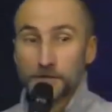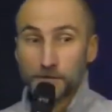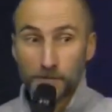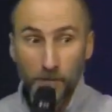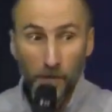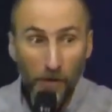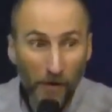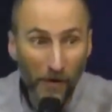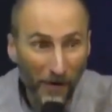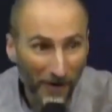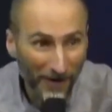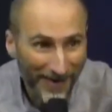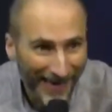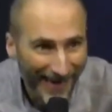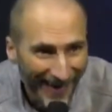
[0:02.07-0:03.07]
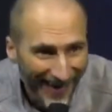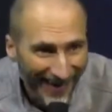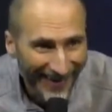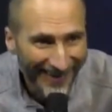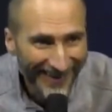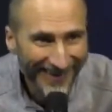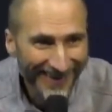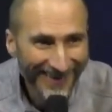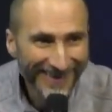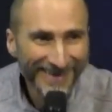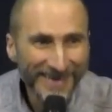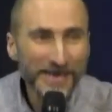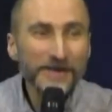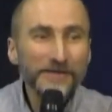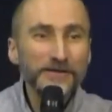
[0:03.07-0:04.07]
Бога,
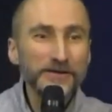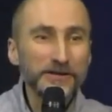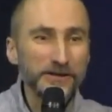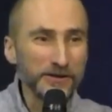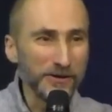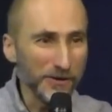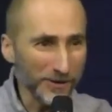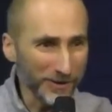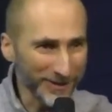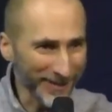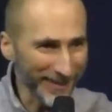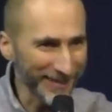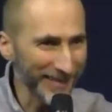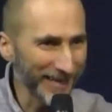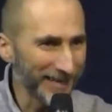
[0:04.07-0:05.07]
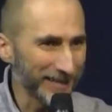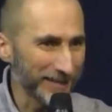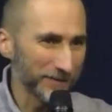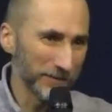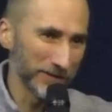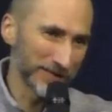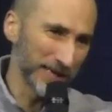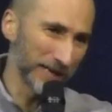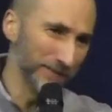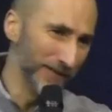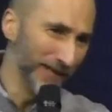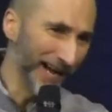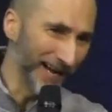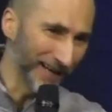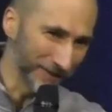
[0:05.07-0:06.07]
все содействует ко
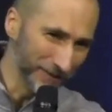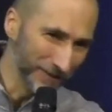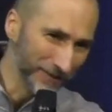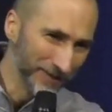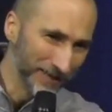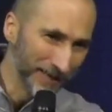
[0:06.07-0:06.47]
благу,